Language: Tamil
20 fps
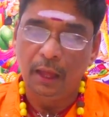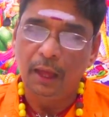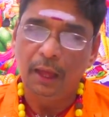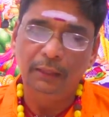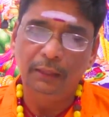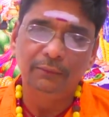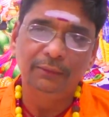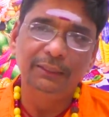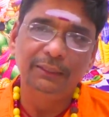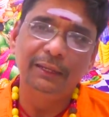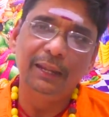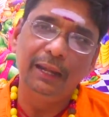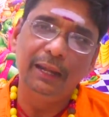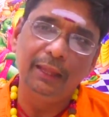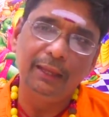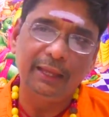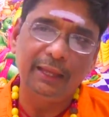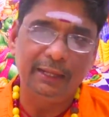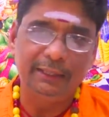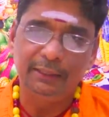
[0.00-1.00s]
அது வந்து
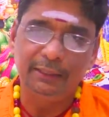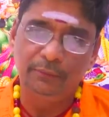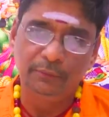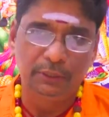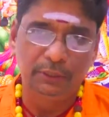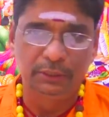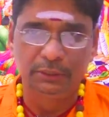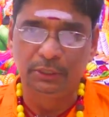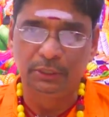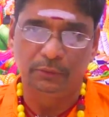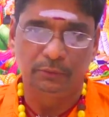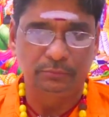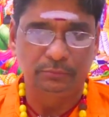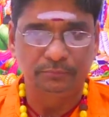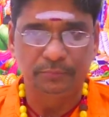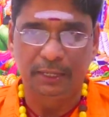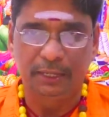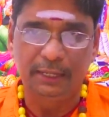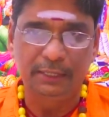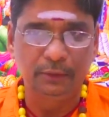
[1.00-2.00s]
நல்லா கரெக்டாகவும் இருந்துடும்
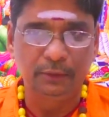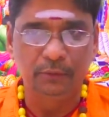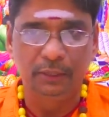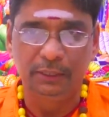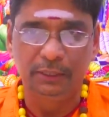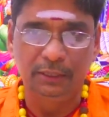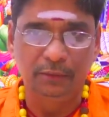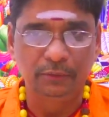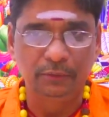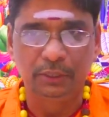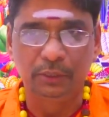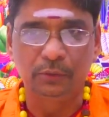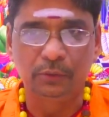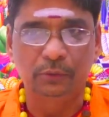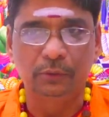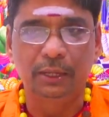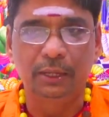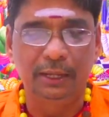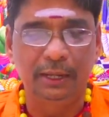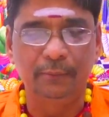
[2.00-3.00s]
பாராட்டுக்குரியதாகவும்
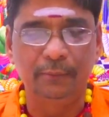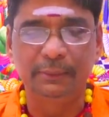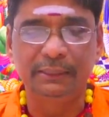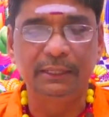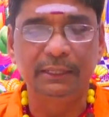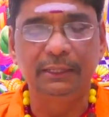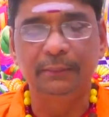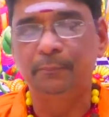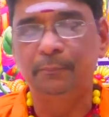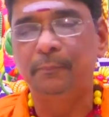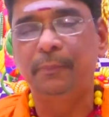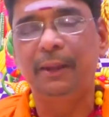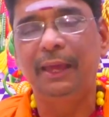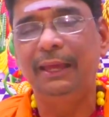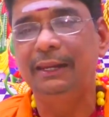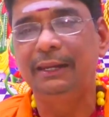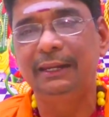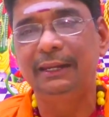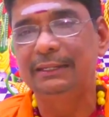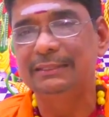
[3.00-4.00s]
இருக்கும் அதனால் பார்த்திங்கன்னா
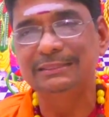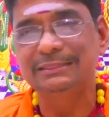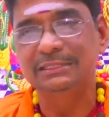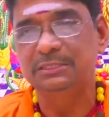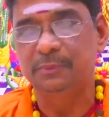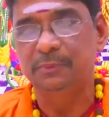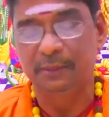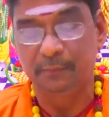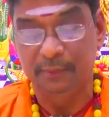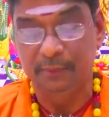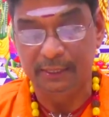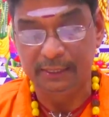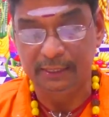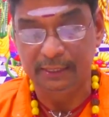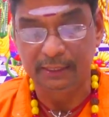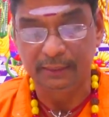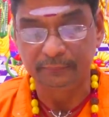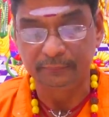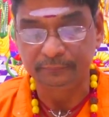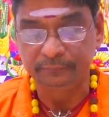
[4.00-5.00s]
பிளான் எல்லாம் டிஸ்கஸ் பண்ண
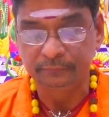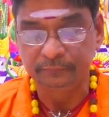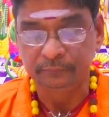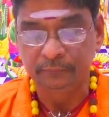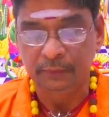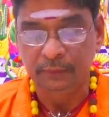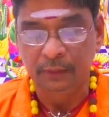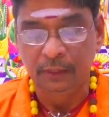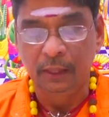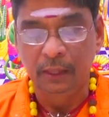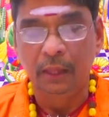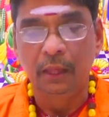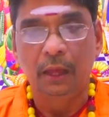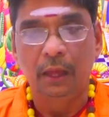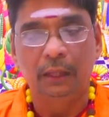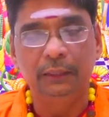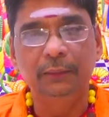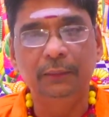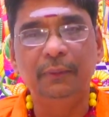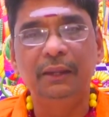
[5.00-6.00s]
மாட்டாங்க
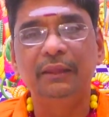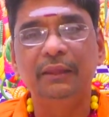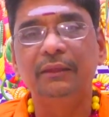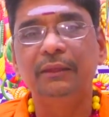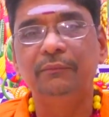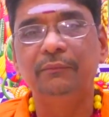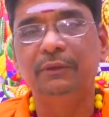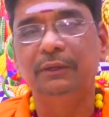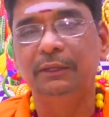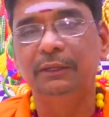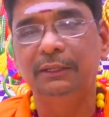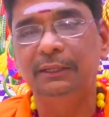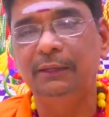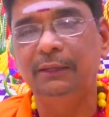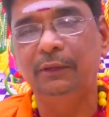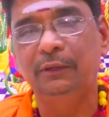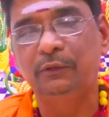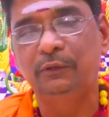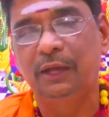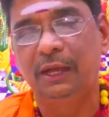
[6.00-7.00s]
அதே மாதிரி இவங்ககிட்ட
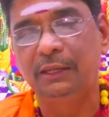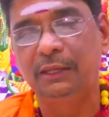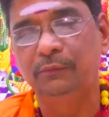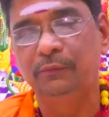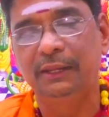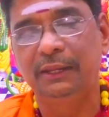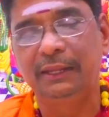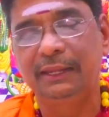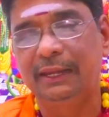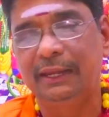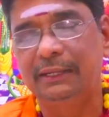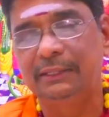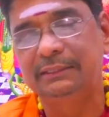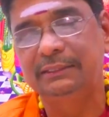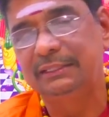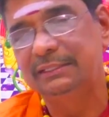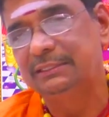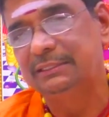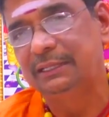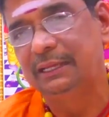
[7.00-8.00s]
ஒரு அறிவுரை கேட்டு
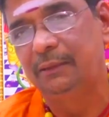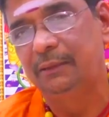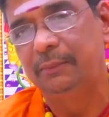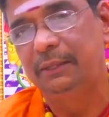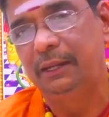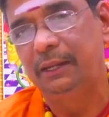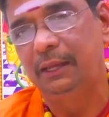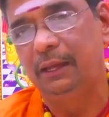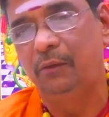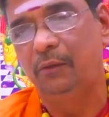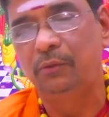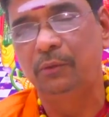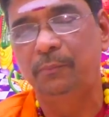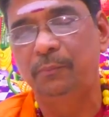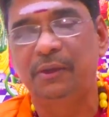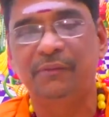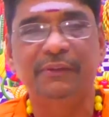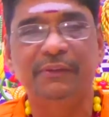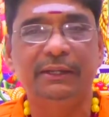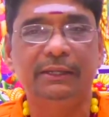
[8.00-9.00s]
செஞ்சீங்க அப்படின்னா அவ்வளோ
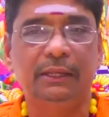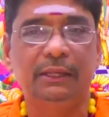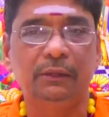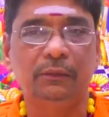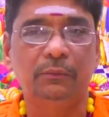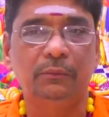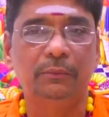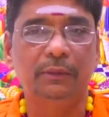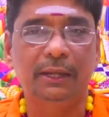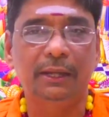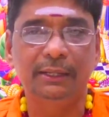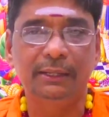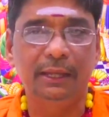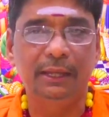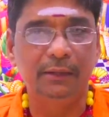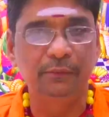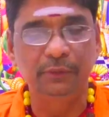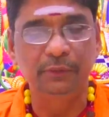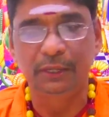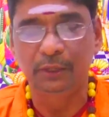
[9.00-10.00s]
பர்ஃபெக்டாக இருக்கும் கரெக்டாக
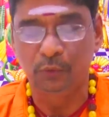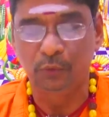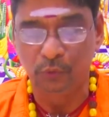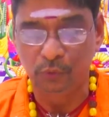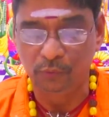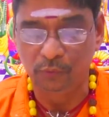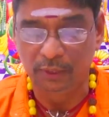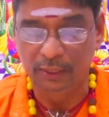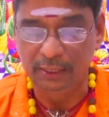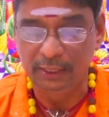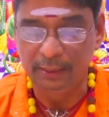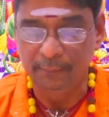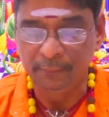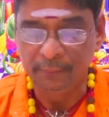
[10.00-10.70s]
அறிவுரை கூறுவாங்க